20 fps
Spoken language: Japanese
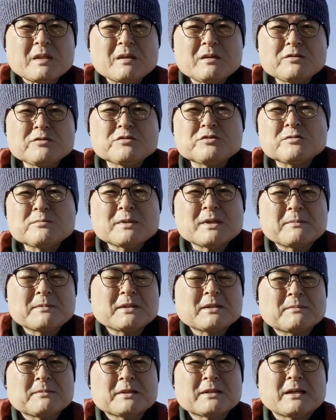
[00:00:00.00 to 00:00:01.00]
YouTube がま
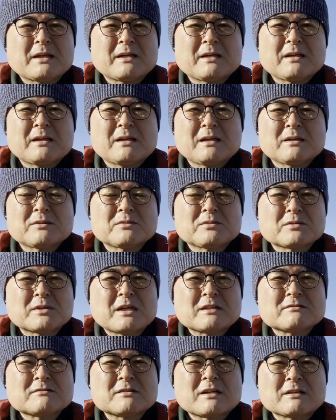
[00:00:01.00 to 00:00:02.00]
だまだあの
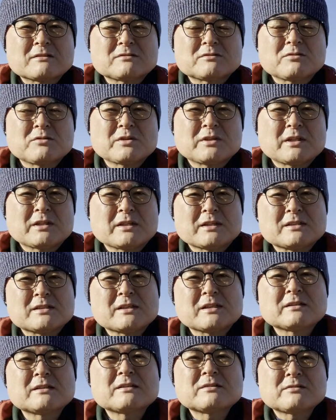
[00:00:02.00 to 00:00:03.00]
カクカク動いてた時
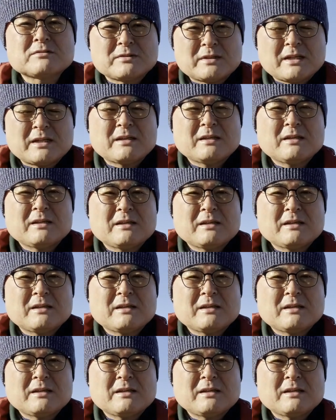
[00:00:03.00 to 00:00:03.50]
代ですよね